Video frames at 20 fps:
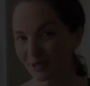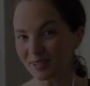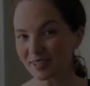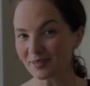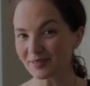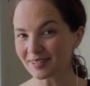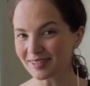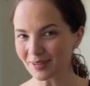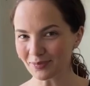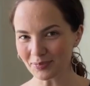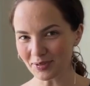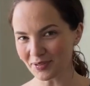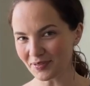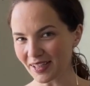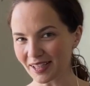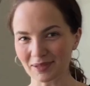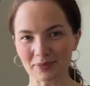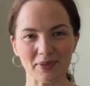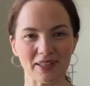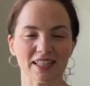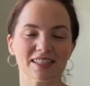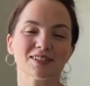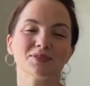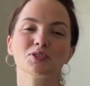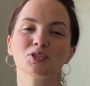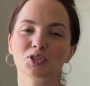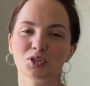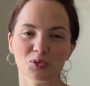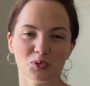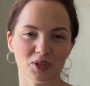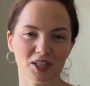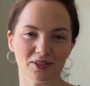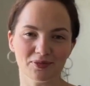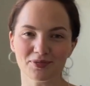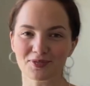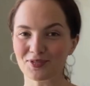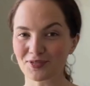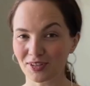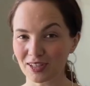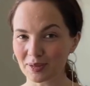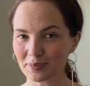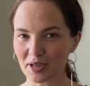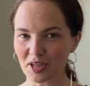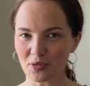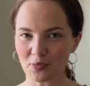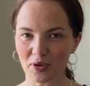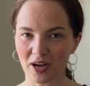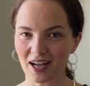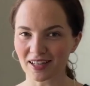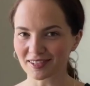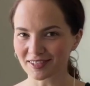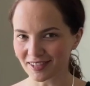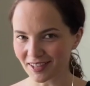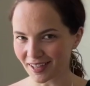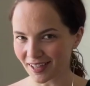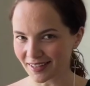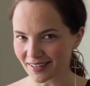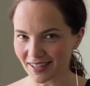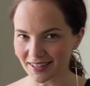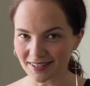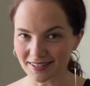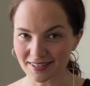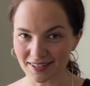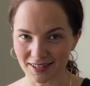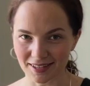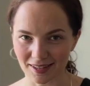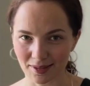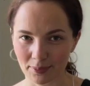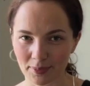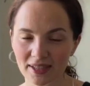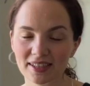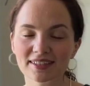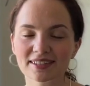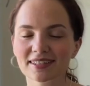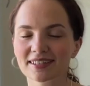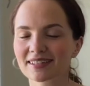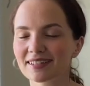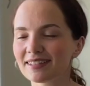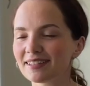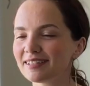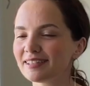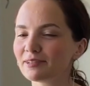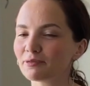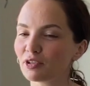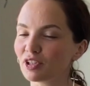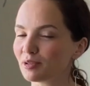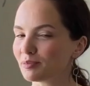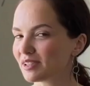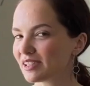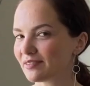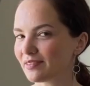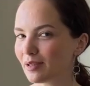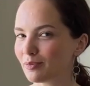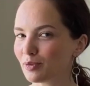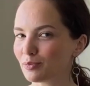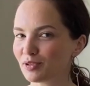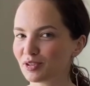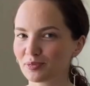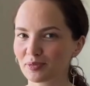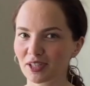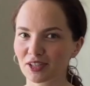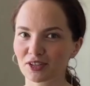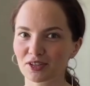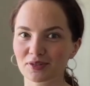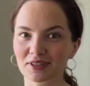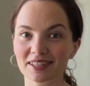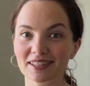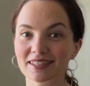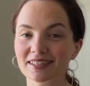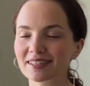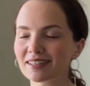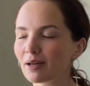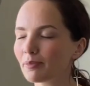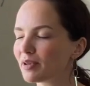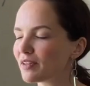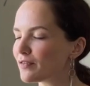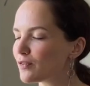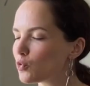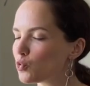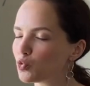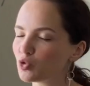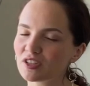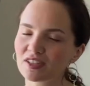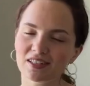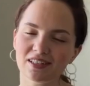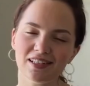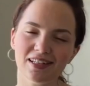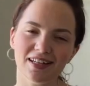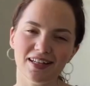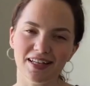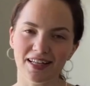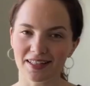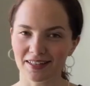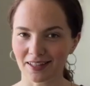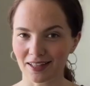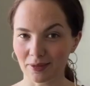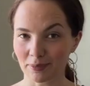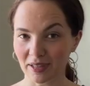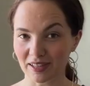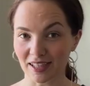Друзья, всем привет! Меня зовут Юля, вы на моем гастроканале Сладкий Персик, и сегодня мы с вами будем готовить самый вкусный летний